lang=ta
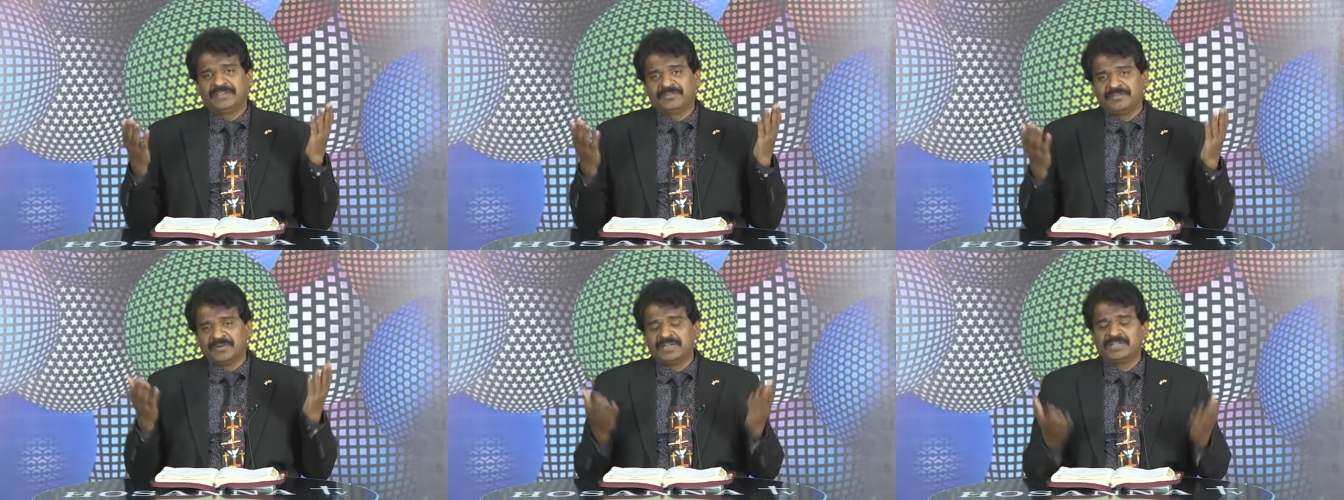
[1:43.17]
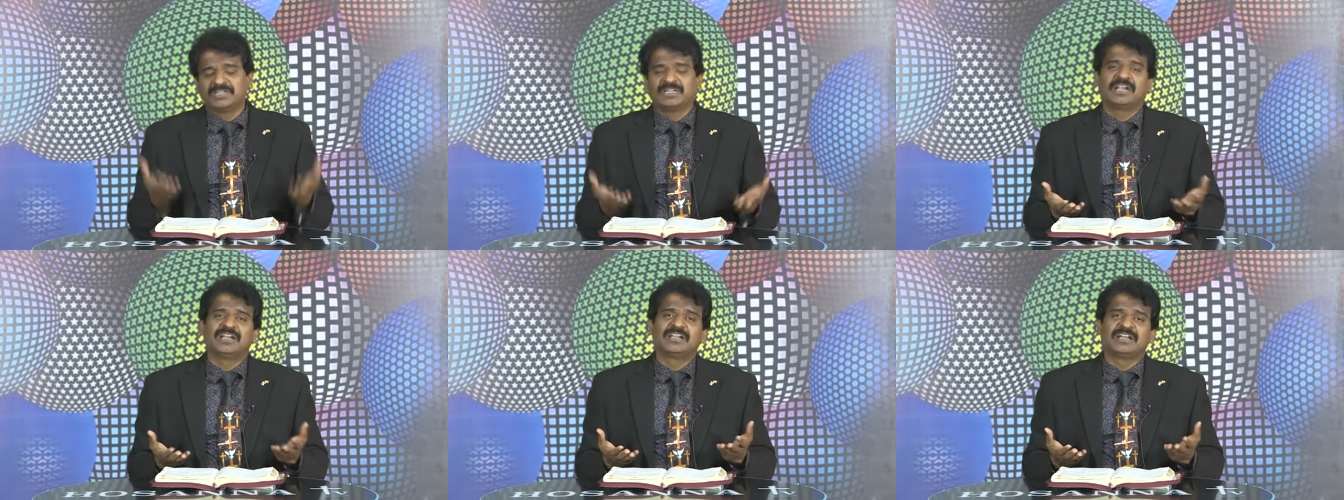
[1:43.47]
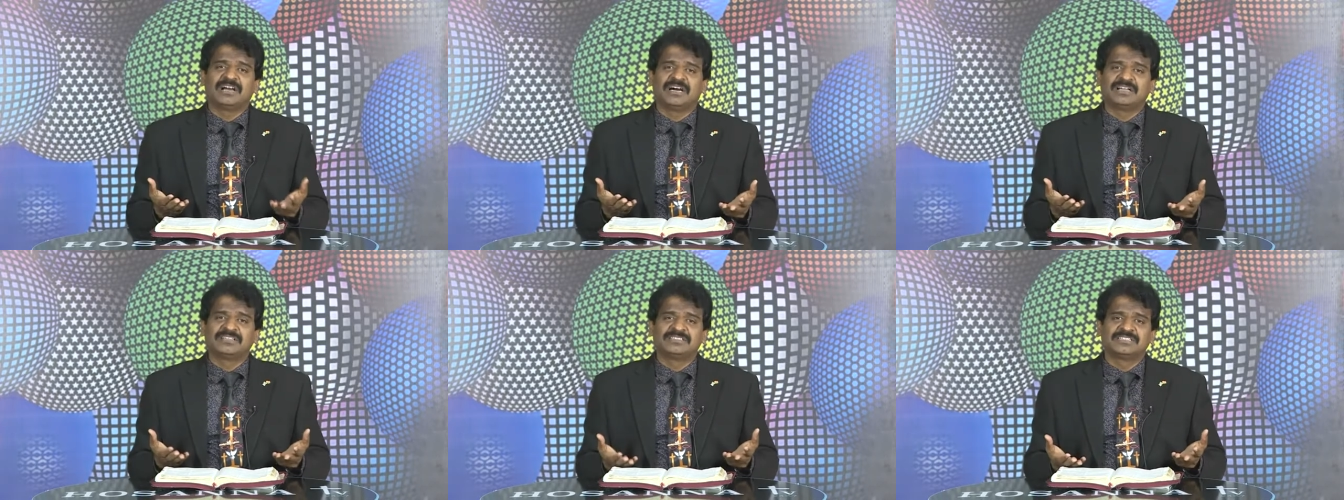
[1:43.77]
இவ்வளோ
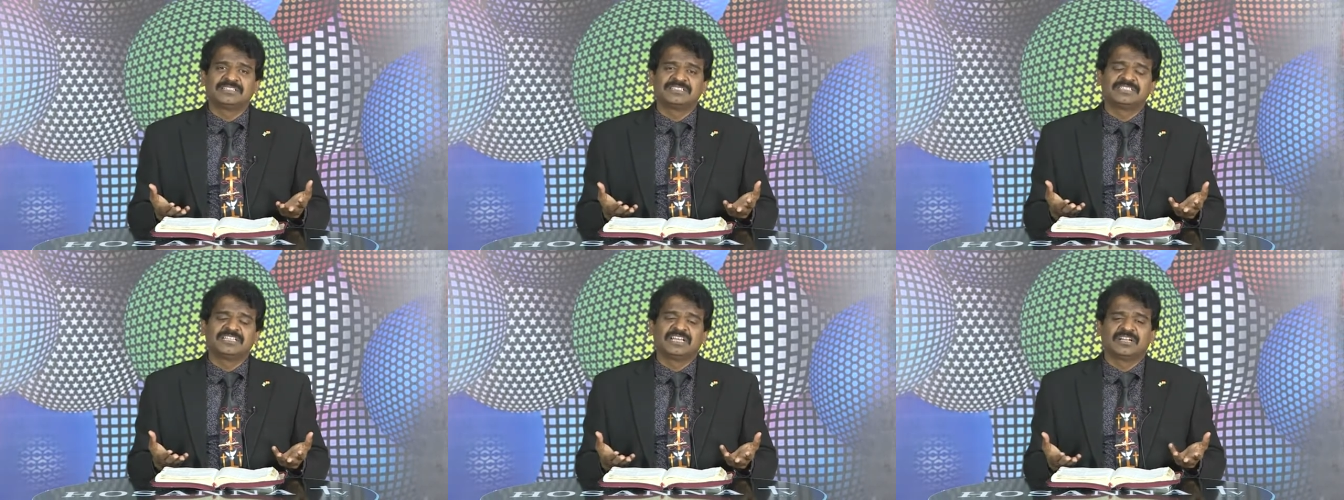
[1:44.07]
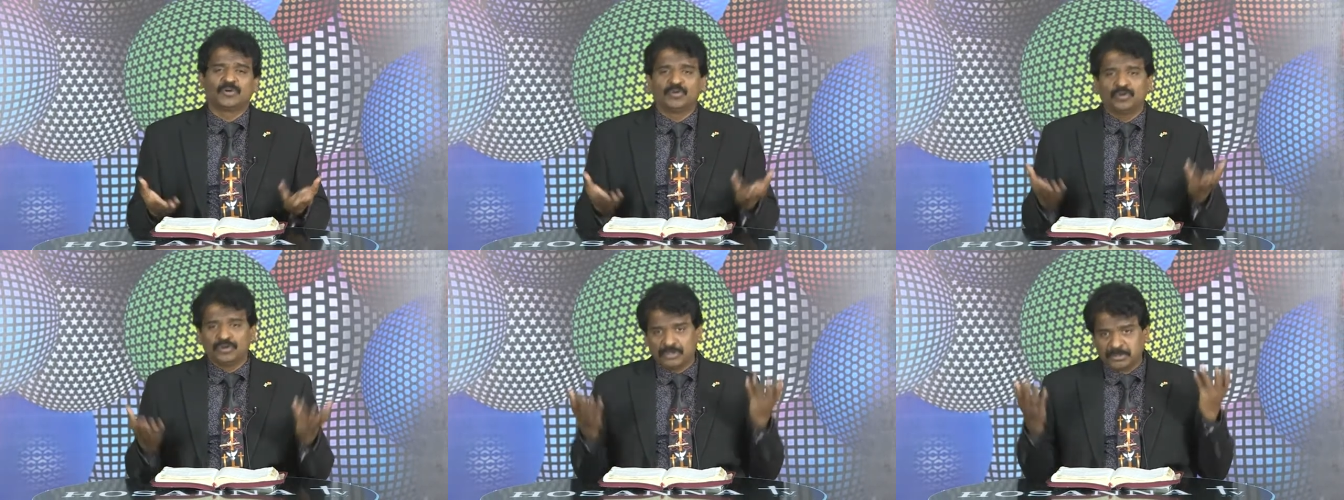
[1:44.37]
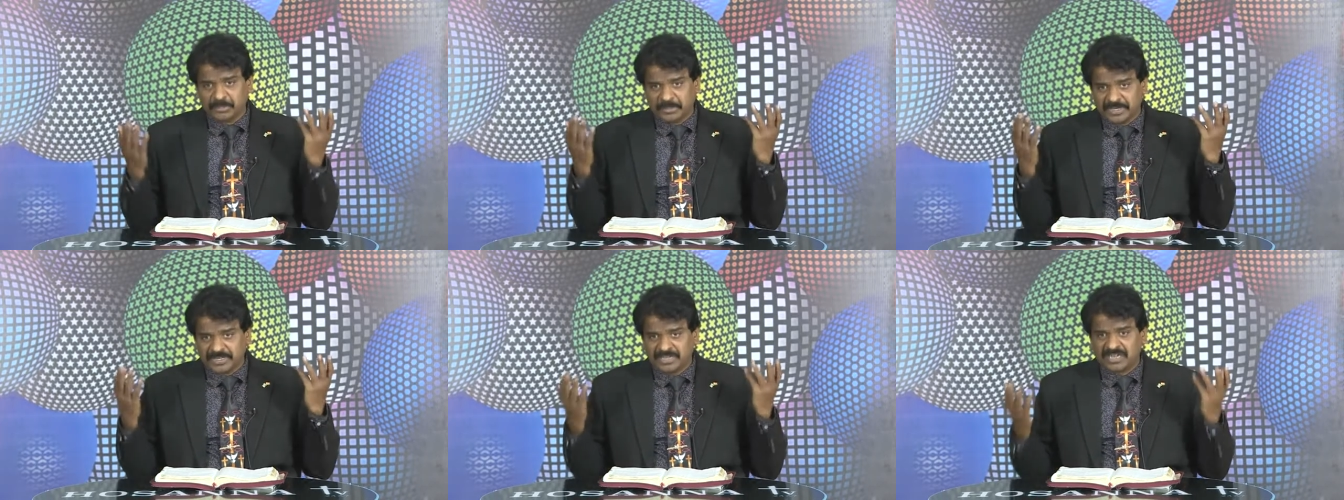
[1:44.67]
நாள் காத்திருந்து எனக்கு
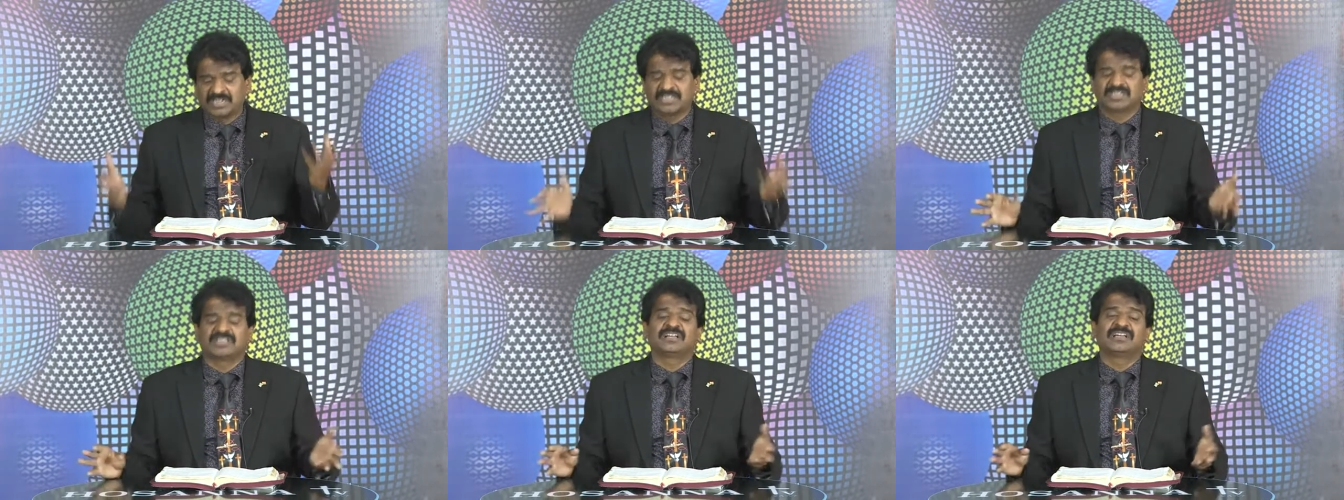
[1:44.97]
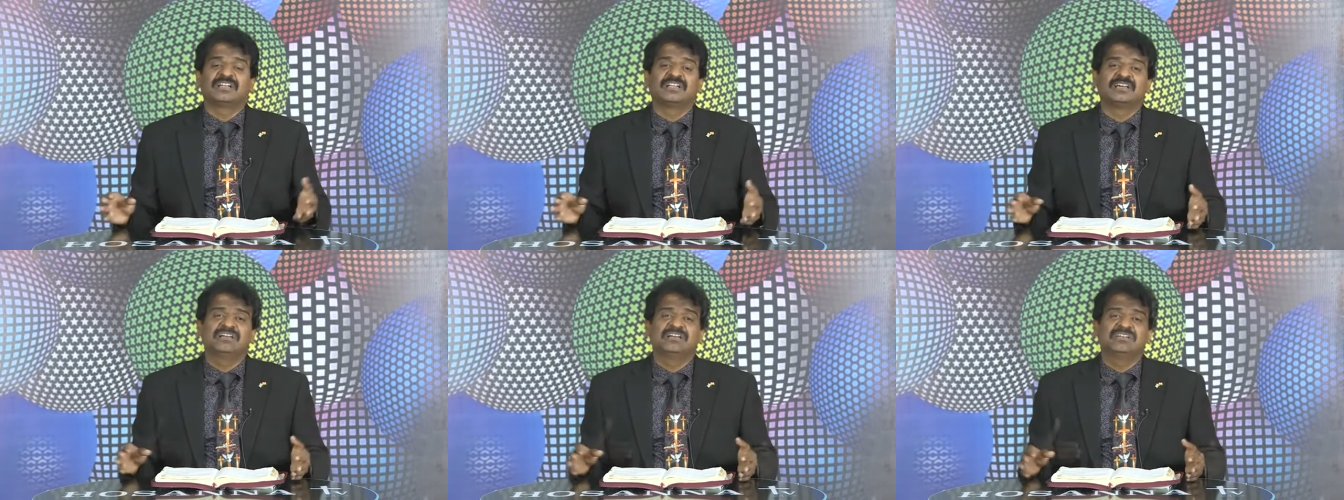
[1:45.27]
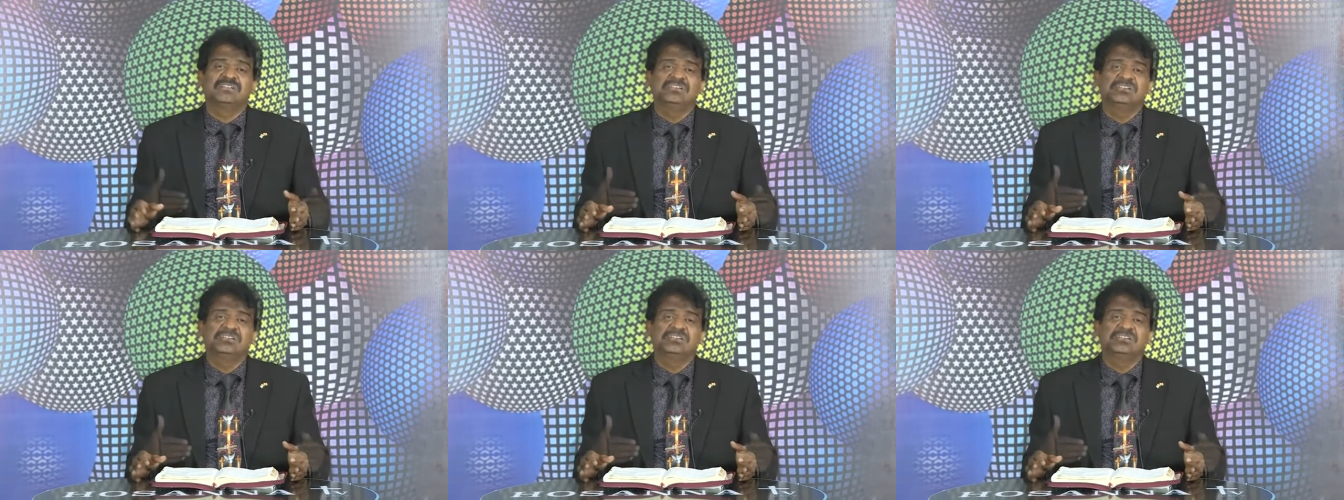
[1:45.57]
ஒன்றுமே நடக்கலை